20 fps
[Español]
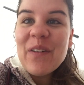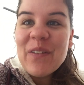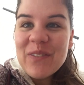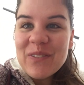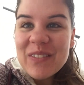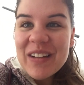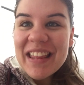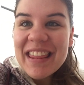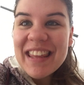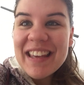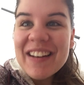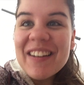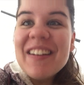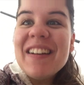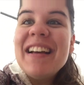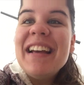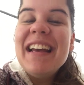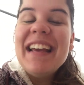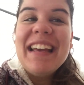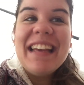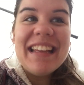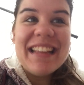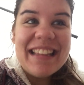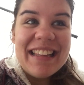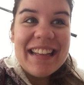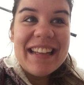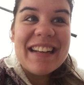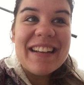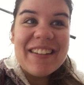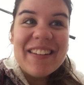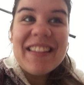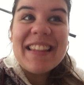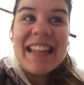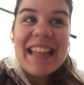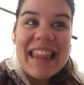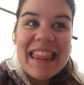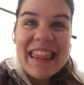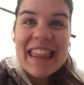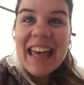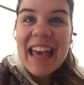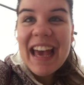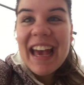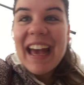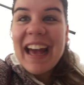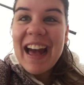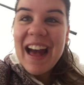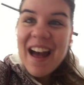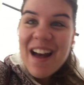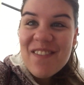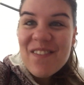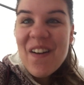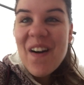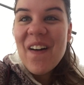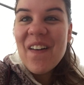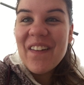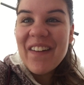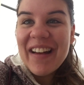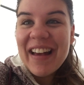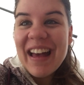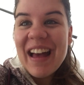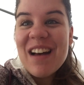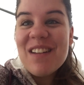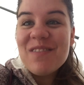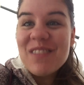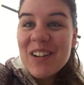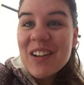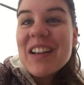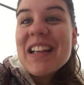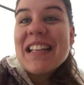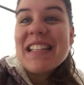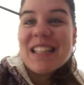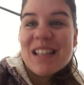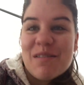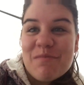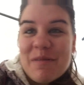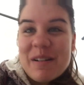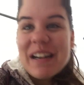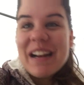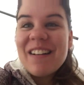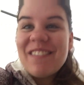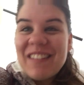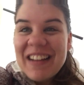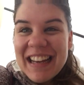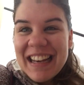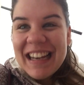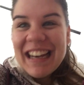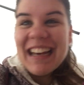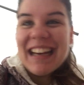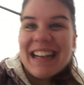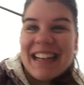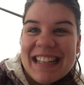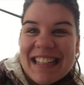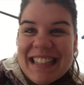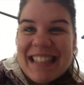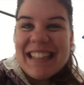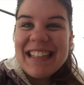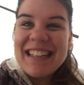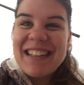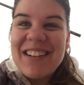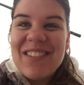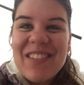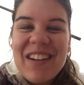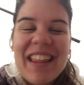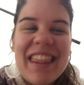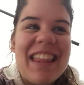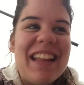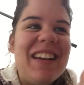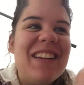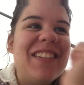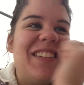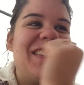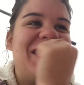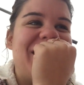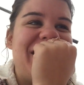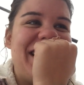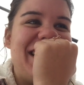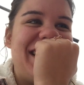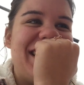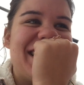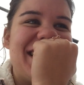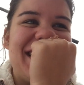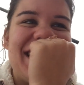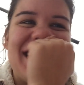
un vídeo y Tino dice, come on, come on, y se pone a bailar así como hacen los loritos.